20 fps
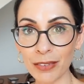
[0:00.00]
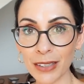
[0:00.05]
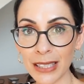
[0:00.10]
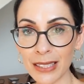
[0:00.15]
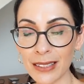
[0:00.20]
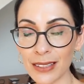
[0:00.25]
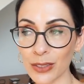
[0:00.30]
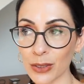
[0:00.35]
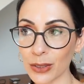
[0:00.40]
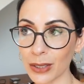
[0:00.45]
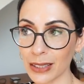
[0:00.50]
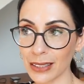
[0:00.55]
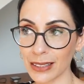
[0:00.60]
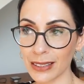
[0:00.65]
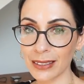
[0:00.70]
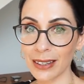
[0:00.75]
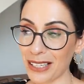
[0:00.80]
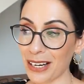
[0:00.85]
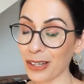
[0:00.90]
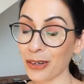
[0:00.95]
wie das so
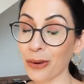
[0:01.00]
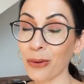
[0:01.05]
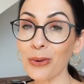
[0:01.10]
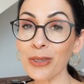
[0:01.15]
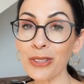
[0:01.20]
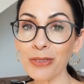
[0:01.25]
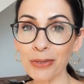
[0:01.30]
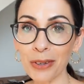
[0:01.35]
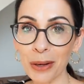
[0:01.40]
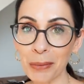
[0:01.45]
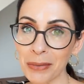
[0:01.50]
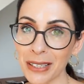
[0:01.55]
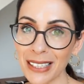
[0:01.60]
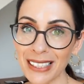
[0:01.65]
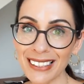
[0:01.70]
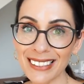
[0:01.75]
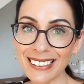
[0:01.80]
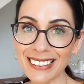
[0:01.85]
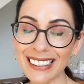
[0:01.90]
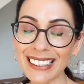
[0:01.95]
ist, in der
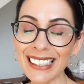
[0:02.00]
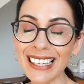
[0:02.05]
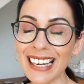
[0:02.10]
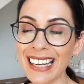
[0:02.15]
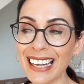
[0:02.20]
Großfamilie